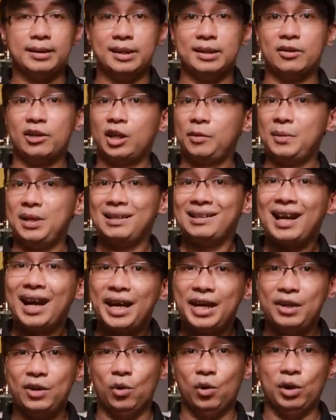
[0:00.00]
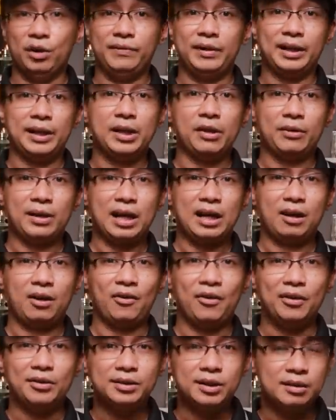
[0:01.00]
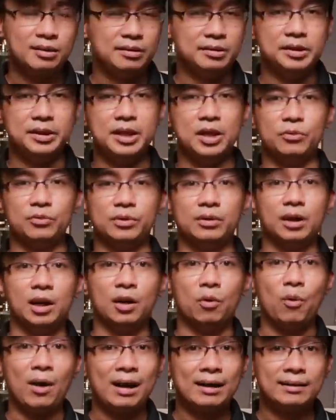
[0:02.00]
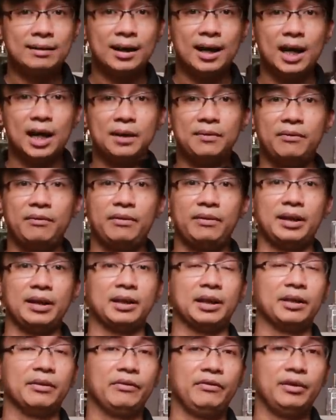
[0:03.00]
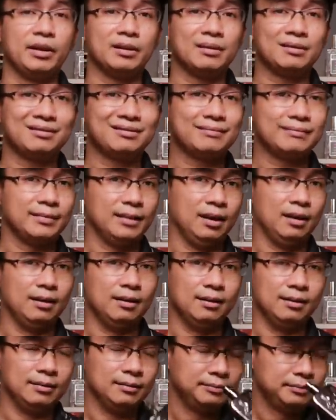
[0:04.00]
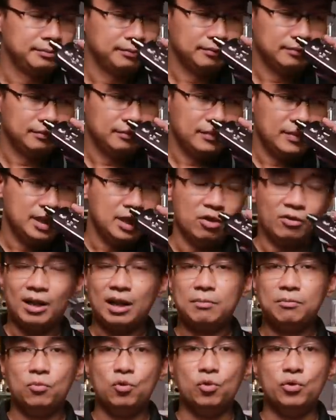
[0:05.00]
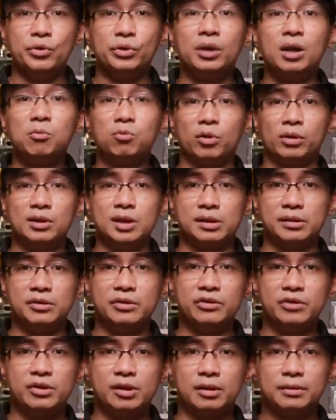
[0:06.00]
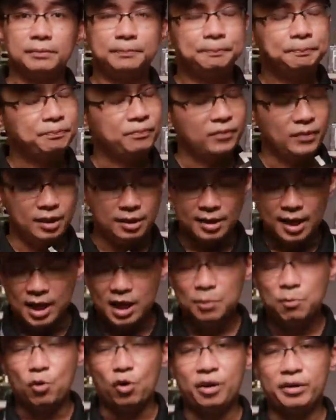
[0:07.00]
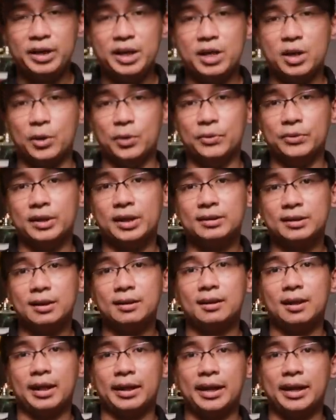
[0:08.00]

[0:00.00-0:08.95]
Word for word: thì nó đã bị thay đổi về hiệu năng có rất nhiều những lời oán thán về cái việc uh, hiệu năng mùi không còn được như trước thì đấy là một cái điều rất rất là